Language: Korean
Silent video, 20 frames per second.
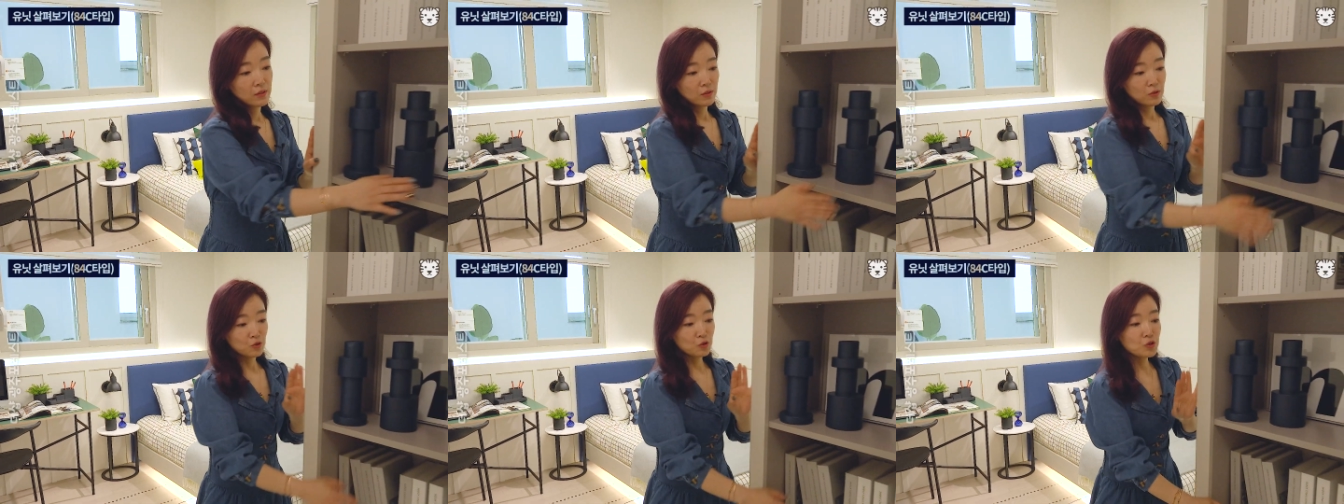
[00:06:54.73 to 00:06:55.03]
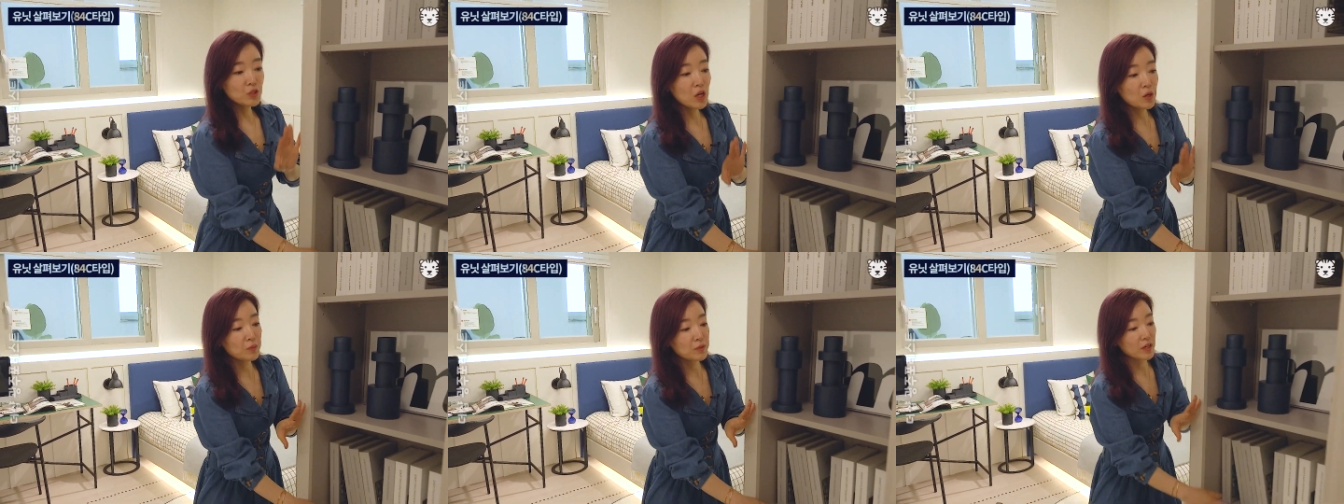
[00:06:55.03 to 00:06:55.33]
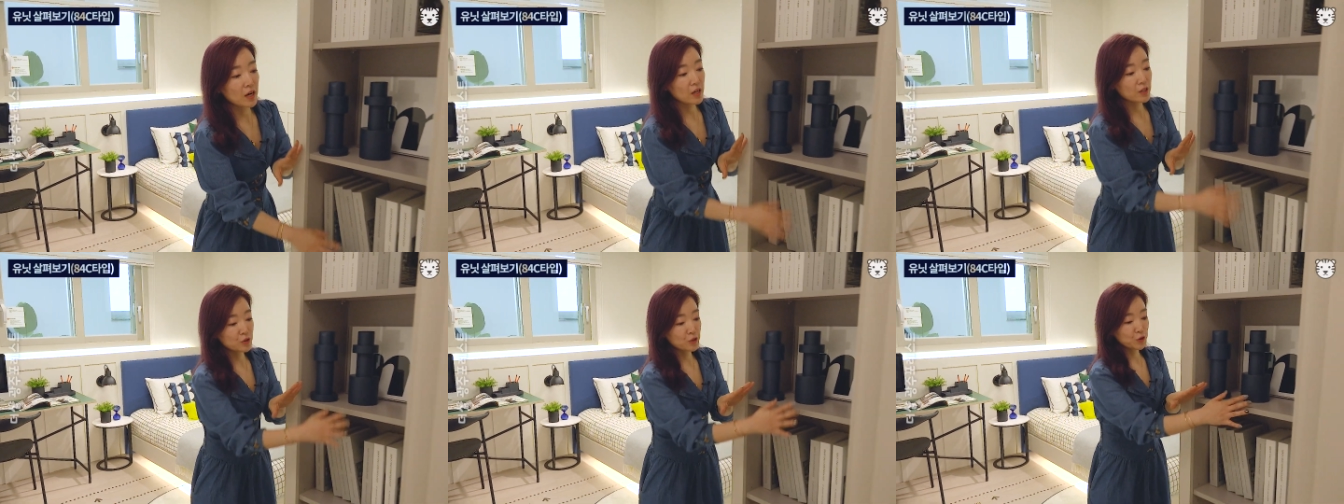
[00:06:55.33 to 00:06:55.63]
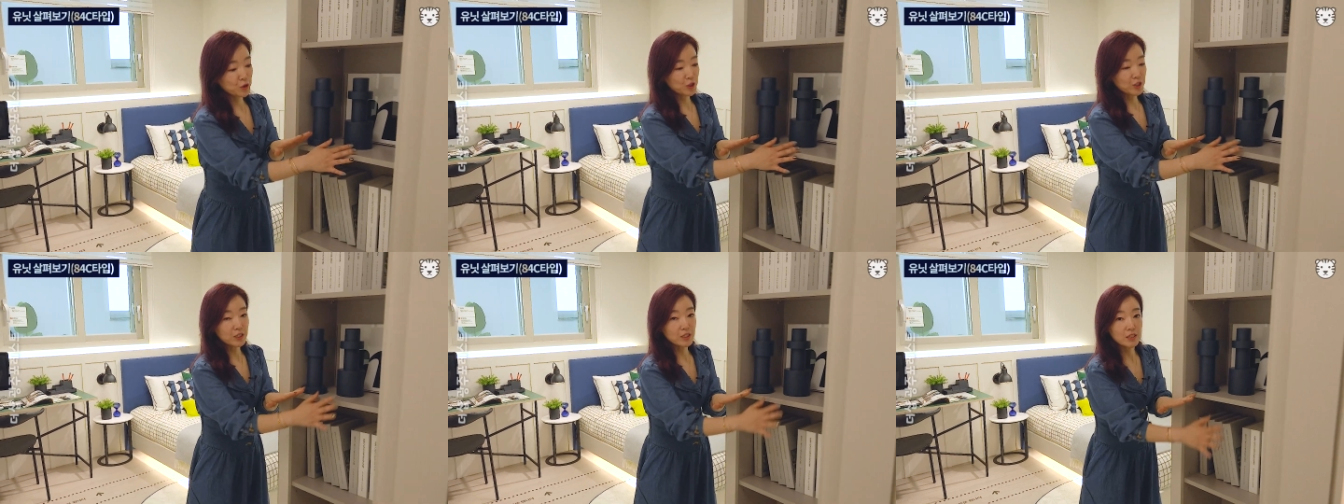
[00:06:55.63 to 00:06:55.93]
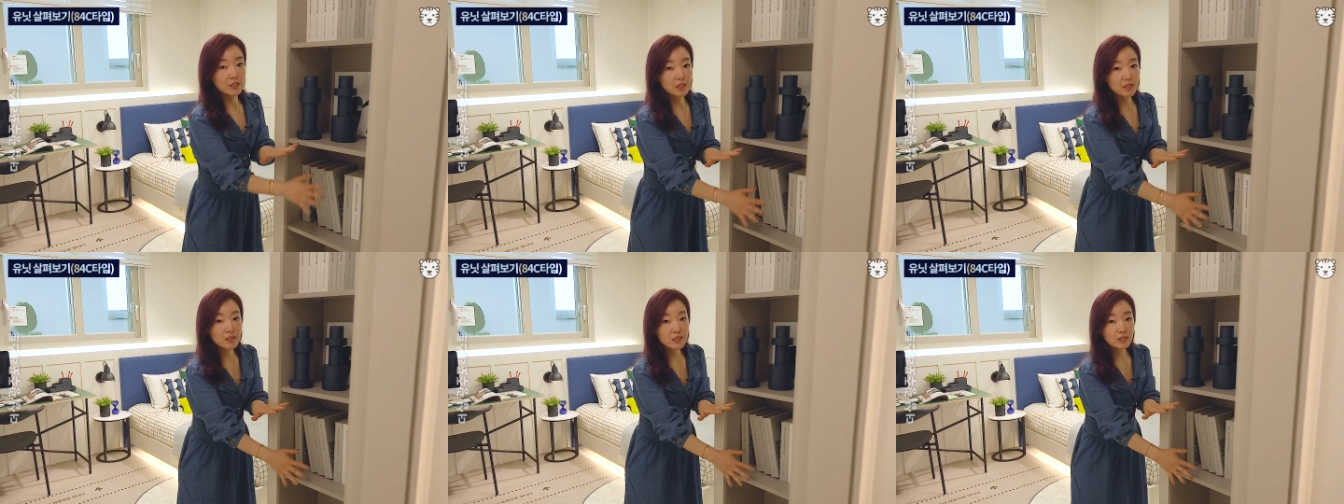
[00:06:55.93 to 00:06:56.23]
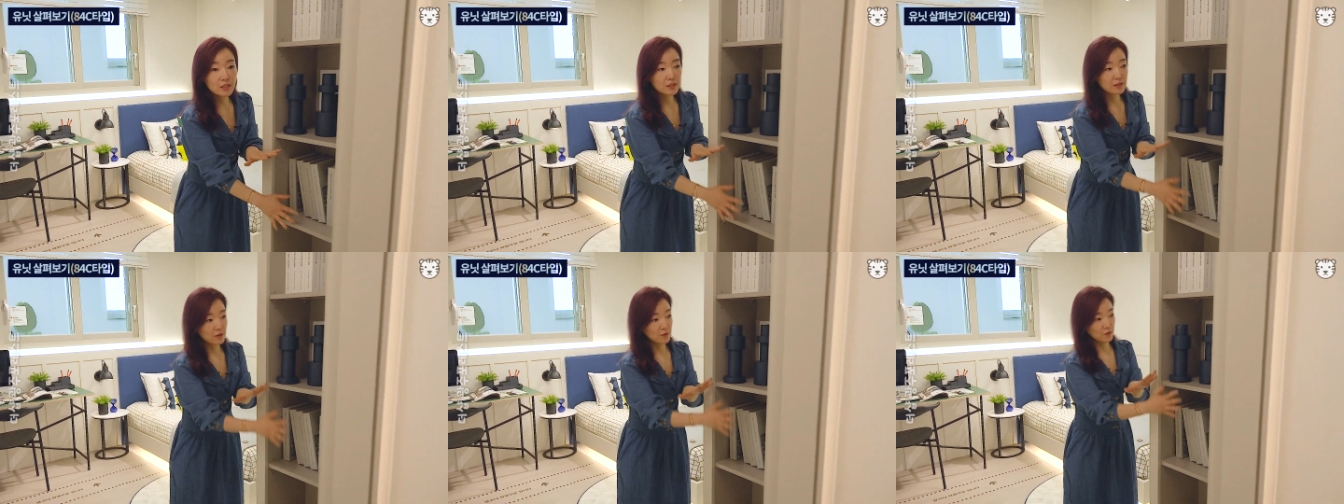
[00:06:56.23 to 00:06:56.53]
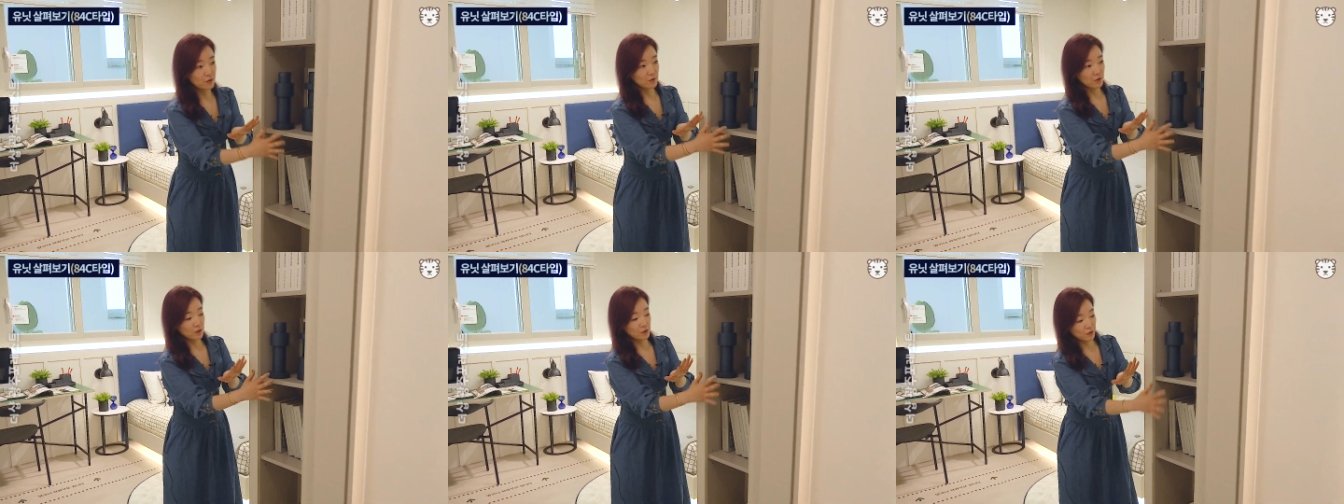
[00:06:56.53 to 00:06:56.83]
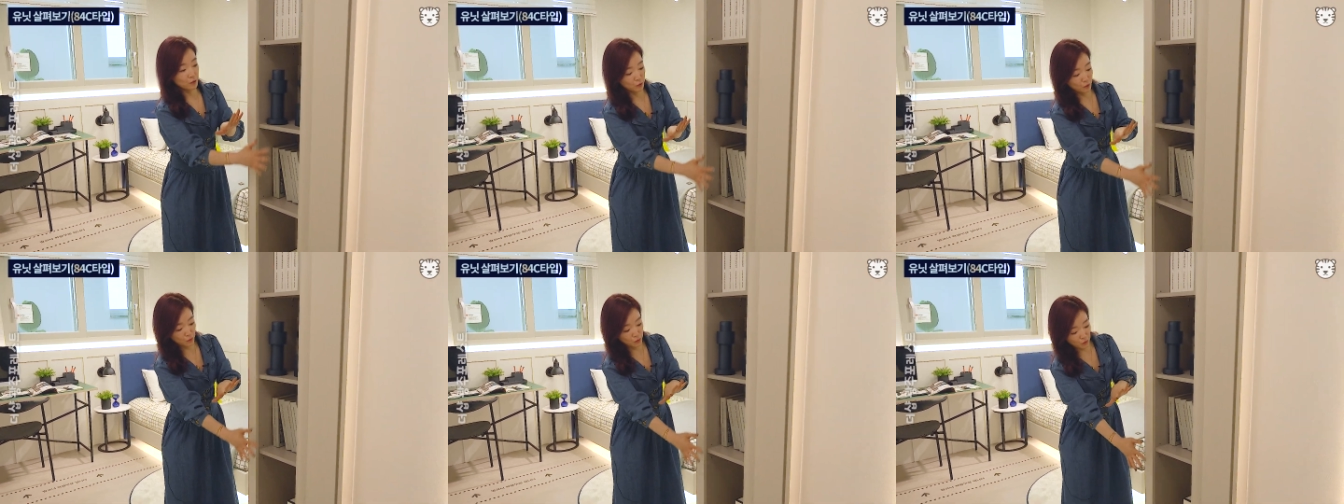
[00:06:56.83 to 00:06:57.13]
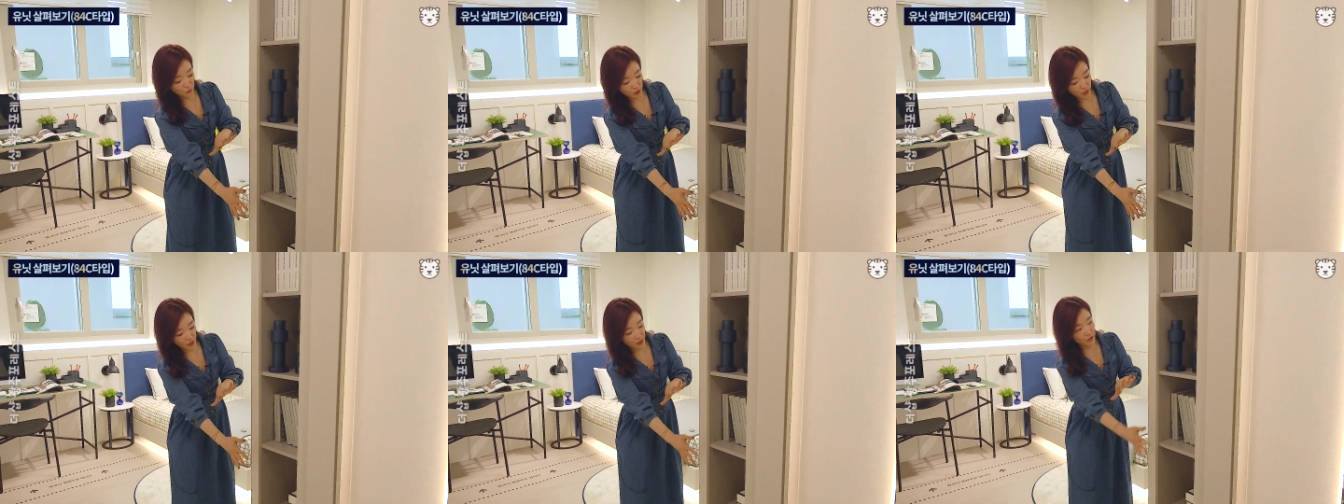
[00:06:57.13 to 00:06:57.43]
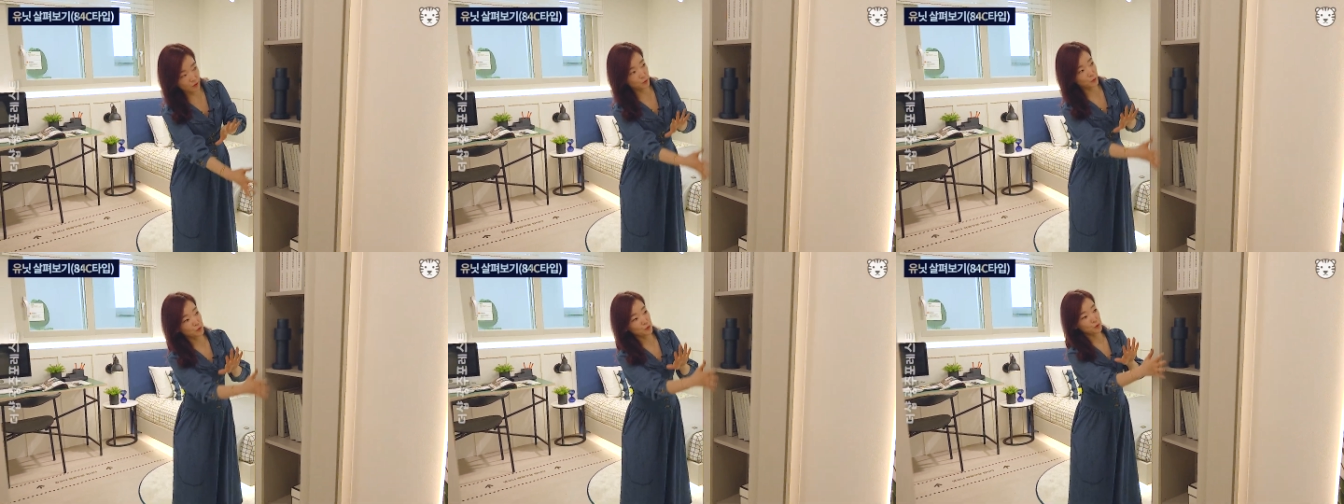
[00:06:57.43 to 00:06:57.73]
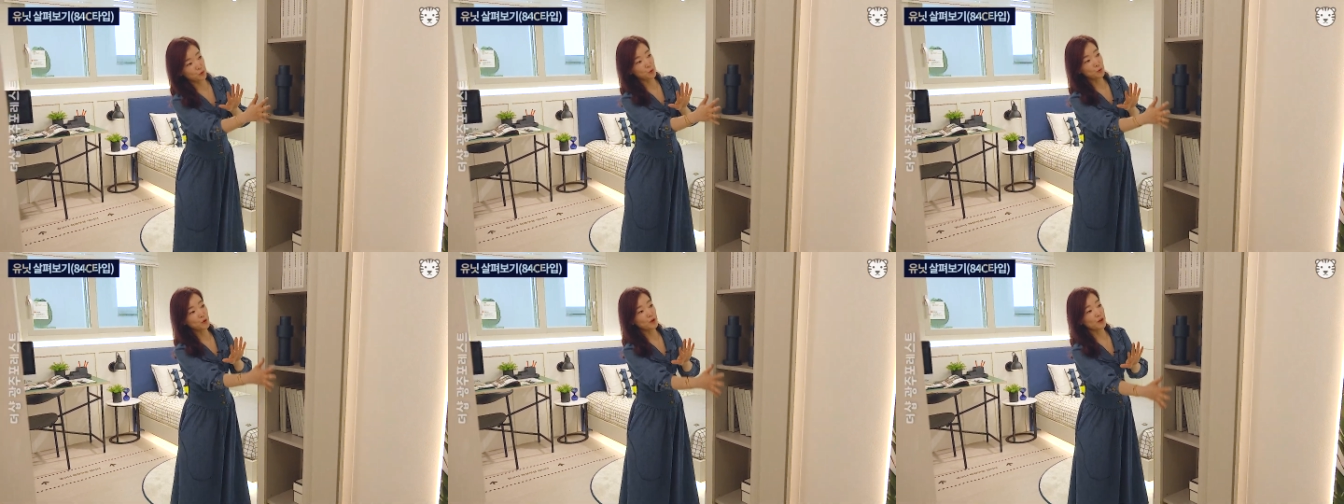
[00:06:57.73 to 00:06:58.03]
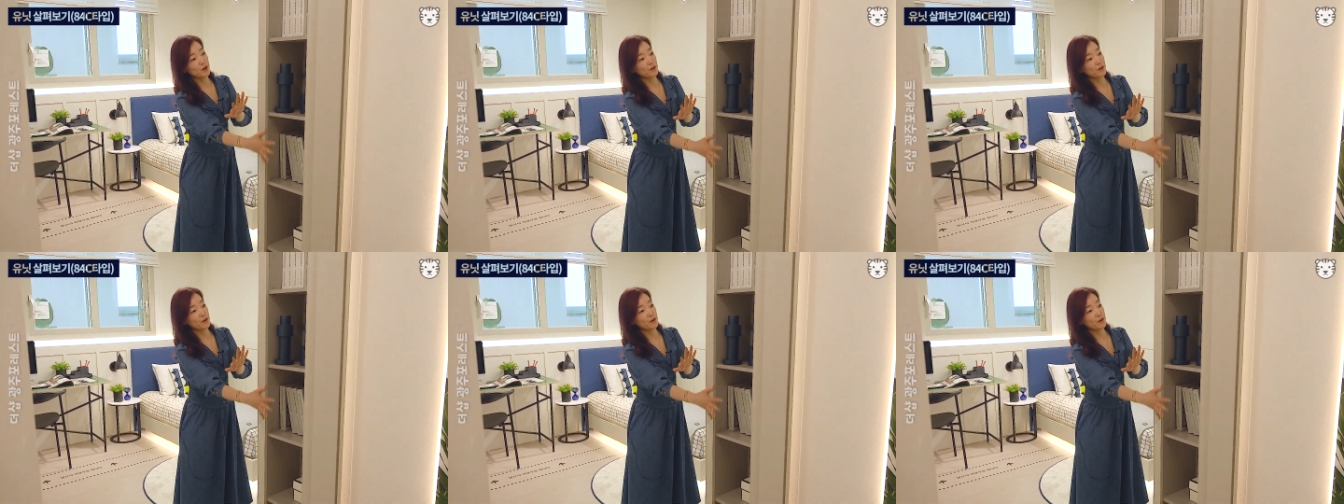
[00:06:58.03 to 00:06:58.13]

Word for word: 수납을 할 수 있는 어, 이런 공간 이런 거 좋은 것